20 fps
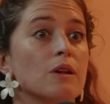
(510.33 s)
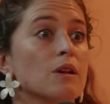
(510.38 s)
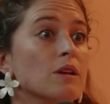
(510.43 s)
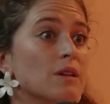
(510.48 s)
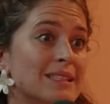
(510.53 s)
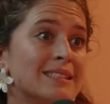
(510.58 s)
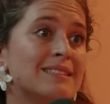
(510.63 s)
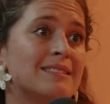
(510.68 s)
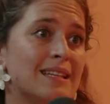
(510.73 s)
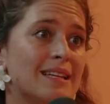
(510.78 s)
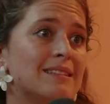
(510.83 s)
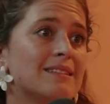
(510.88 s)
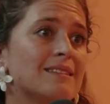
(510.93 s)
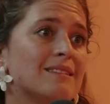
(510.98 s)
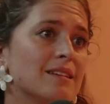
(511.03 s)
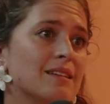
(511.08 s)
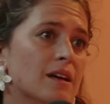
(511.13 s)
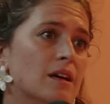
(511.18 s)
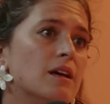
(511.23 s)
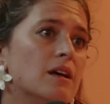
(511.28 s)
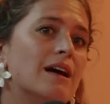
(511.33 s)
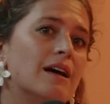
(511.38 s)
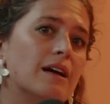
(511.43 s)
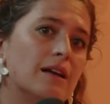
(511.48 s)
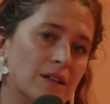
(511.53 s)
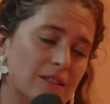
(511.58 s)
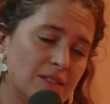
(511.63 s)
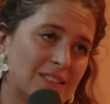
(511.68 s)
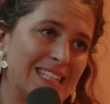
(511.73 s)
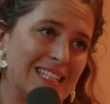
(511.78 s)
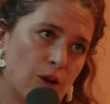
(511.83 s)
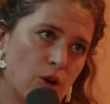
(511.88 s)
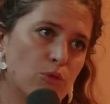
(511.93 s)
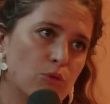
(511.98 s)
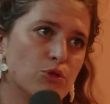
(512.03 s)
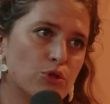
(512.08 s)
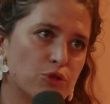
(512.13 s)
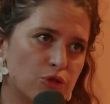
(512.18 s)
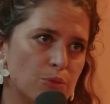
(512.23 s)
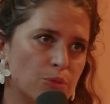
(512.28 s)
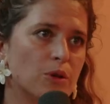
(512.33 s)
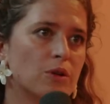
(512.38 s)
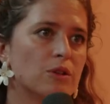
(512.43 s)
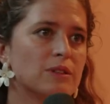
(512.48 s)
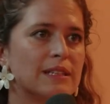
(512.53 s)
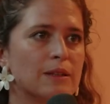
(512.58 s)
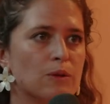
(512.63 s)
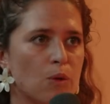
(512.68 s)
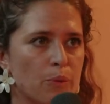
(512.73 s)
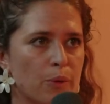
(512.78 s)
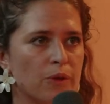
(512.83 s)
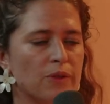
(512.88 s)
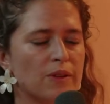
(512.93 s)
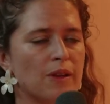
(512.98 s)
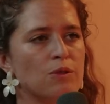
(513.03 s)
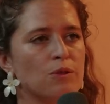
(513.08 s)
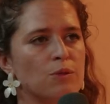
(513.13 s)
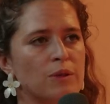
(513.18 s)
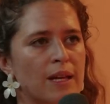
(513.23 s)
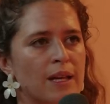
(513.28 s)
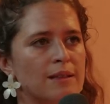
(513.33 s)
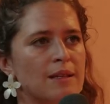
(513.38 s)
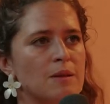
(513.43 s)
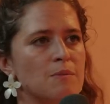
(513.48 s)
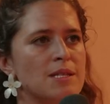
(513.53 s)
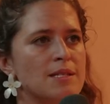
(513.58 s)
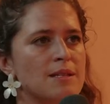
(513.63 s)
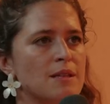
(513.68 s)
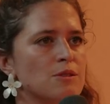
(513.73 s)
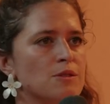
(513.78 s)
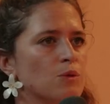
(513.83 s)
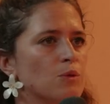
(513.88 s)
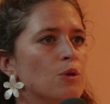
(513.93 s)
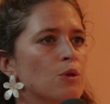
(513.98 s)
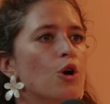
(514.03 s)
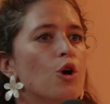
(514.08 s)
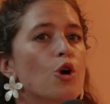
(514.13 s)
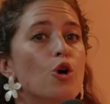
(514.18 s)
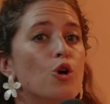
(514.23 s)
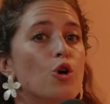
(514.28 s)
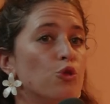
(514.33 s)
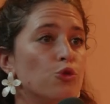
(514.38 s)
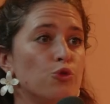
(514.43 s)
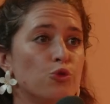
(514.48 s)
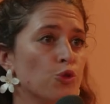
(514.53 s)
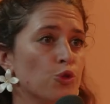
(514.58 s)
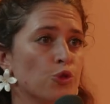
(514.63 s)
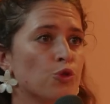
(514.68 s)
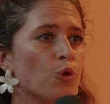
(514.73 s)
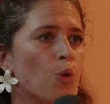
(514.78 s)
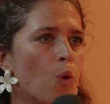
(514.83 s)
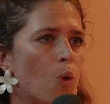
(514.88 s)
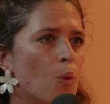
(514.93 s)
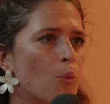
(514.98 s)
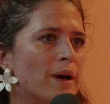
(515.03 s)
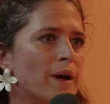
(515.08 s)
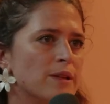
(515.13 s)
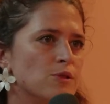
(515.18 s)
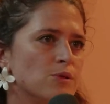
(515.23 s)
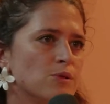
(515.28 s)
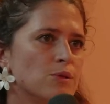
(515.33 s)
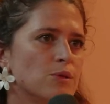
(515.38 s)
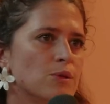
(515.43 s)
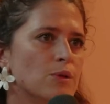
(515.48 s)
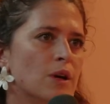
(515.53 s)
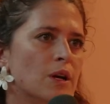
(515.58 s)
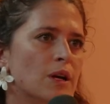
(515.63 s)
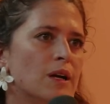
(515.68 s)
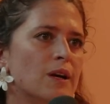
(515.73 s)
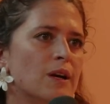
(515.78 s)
cette ces remboursements, ces compensations et indemnisations ne seront pas dus.